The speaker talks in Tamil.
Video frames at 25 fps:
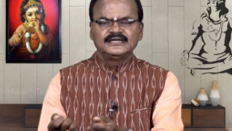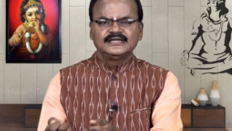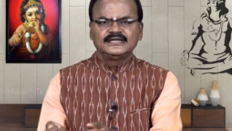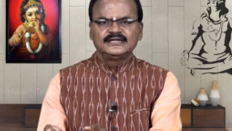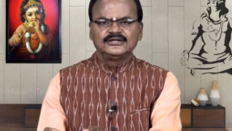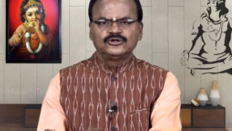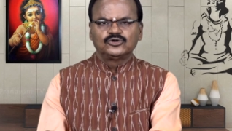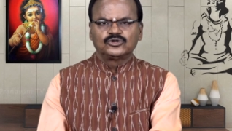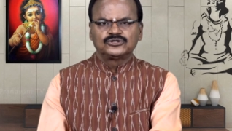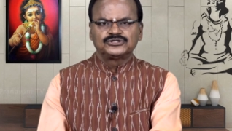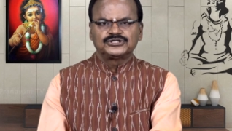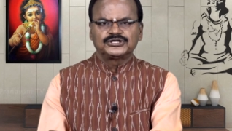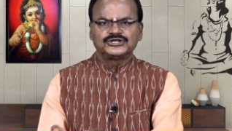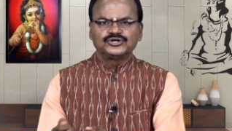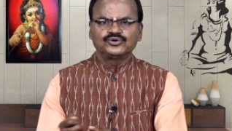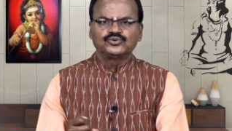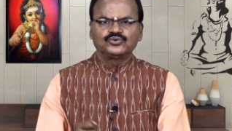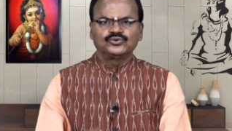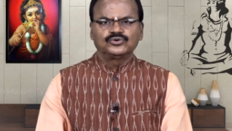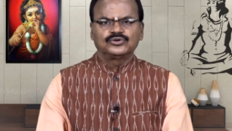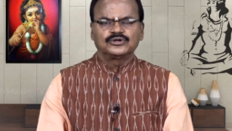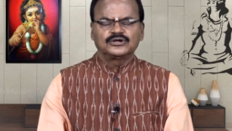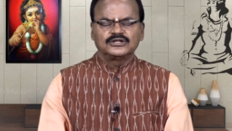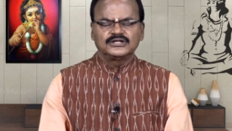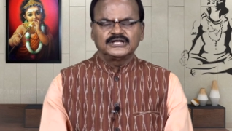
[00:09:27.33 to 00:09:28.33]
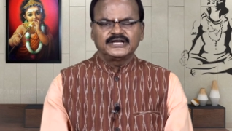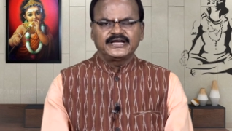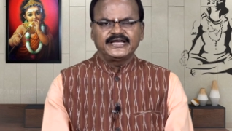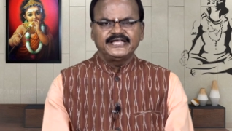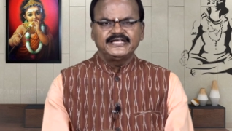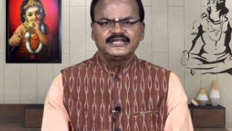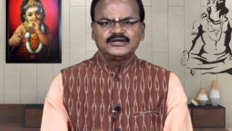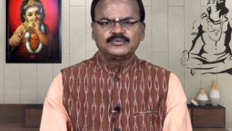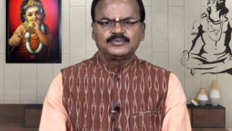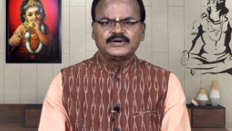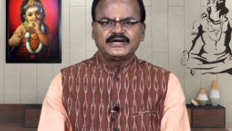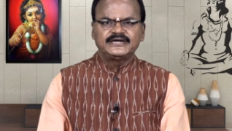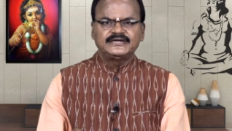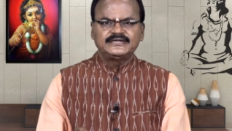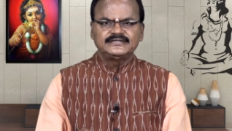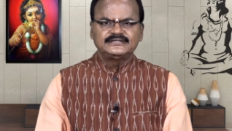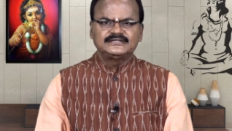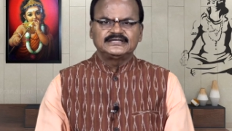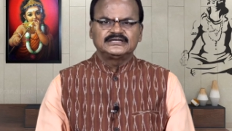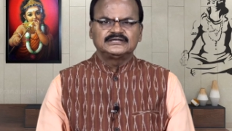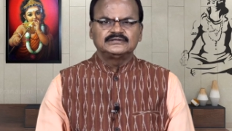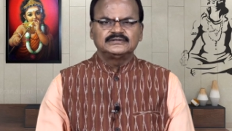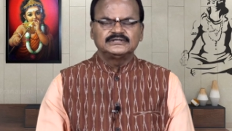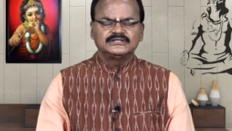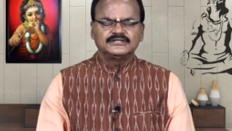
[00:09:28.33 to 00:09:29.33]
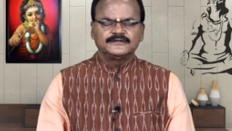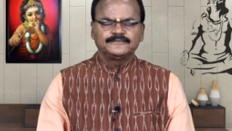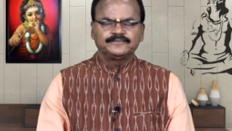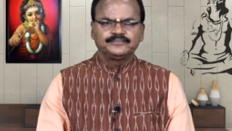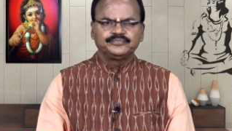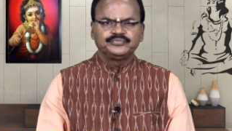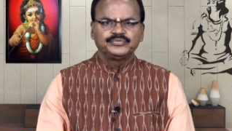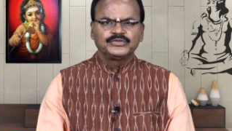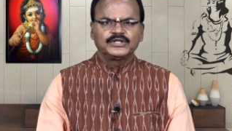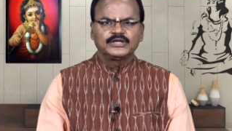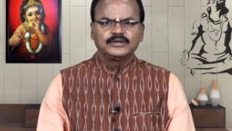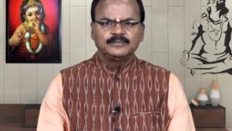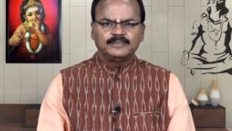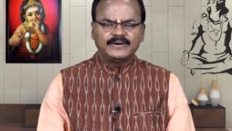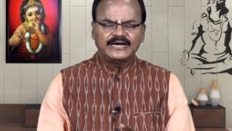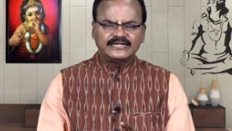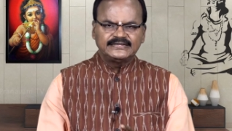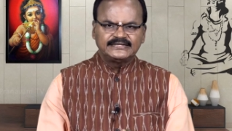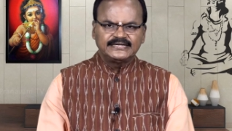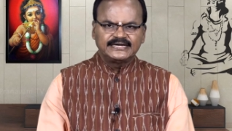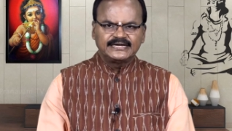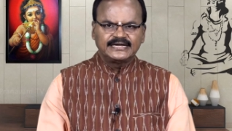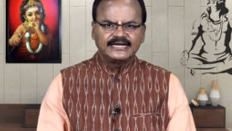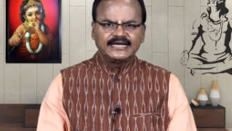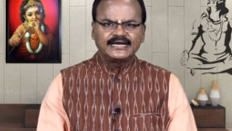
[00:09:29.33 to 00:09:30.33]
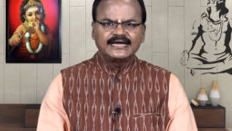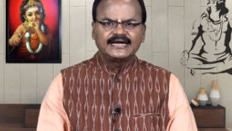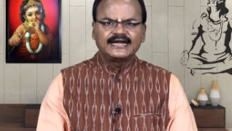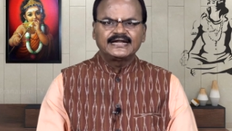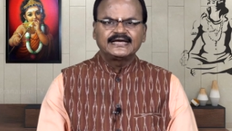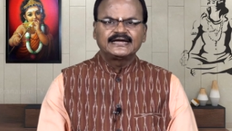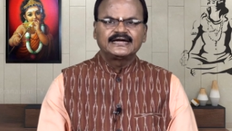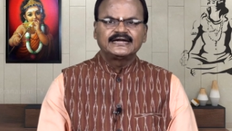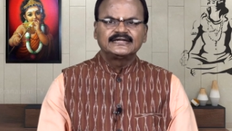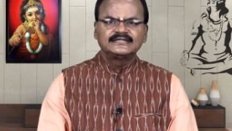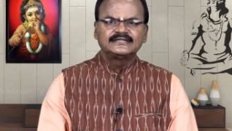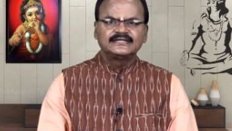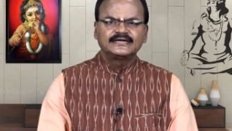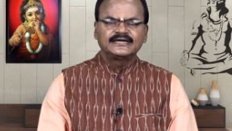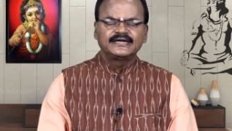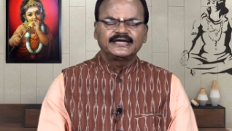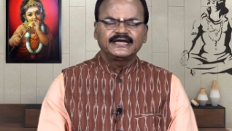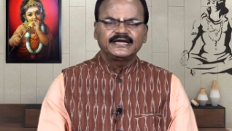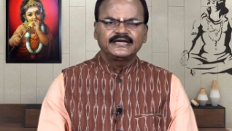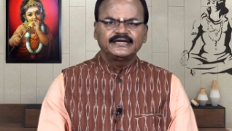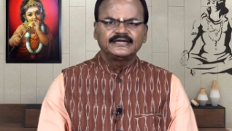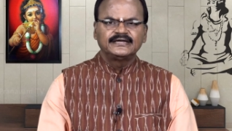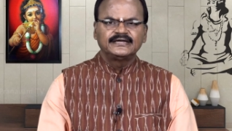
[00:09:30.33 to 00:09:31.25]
இன்னொருத்தட்ட கொடுக்குறது கயிறு மாட்டி தருவது பார்த்துக்குங்க கணக்கெடுத்துங்க